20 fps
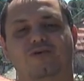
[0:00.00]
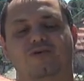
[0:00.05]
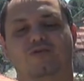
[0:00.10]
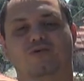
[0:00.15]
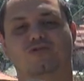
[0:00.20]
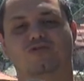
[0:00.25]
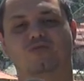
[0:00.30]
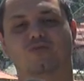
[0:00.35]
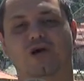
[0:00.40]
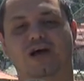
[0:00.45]

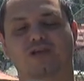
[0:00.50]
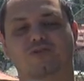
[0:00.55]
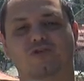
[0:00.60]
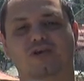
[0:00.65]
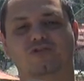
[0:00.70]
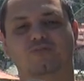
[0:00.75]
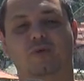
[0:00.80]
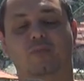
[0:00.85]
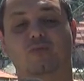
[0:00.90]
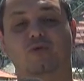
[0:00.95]
com os
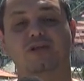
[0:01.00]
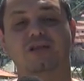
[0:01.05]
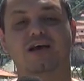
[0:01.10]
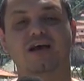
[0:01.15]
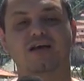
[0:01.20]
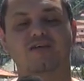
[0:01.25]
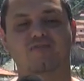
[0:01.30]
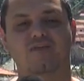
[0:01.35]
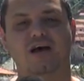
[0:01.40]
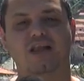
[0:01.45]
moradores para poder
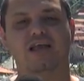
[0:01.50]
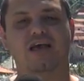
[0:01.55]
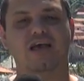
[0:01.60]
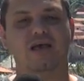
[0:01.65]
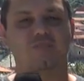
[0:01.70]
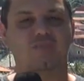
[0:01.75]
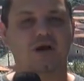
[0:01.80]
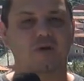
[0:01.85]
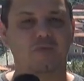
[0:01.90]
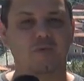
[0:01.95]
levar na
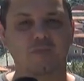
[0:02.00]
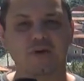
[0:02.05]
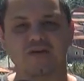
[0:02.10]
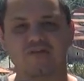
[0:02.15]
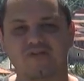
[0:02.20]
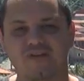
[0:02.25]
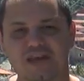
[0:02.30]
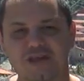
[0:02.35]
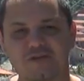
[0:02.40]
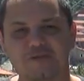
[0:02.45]
época para o
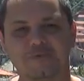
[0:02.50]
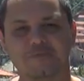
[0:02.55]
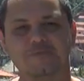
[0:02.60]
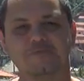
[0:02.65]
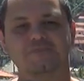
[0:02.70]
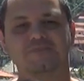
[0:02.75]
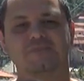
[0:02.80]
prefeito.